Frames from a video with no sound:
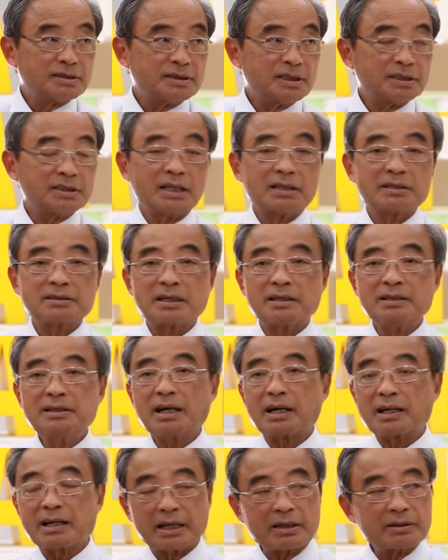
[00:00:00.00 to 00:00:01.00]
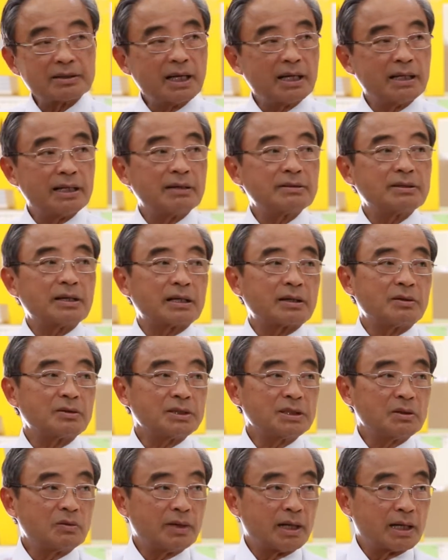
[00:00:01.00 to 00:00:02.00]
ที่จริงจะเลือกอะไรก็ได้แล้วแต่เขา
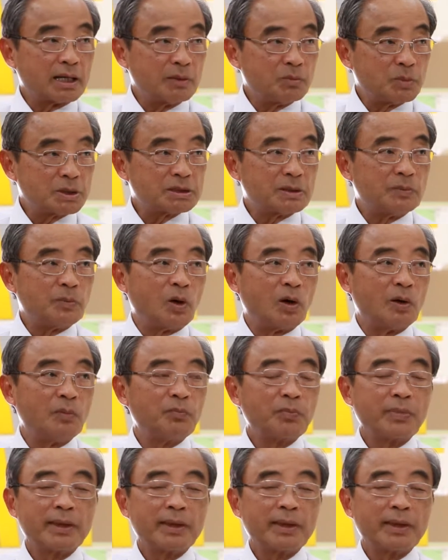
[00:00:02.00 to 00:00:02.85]
คิดว่าอะไรมันจะเหมาะ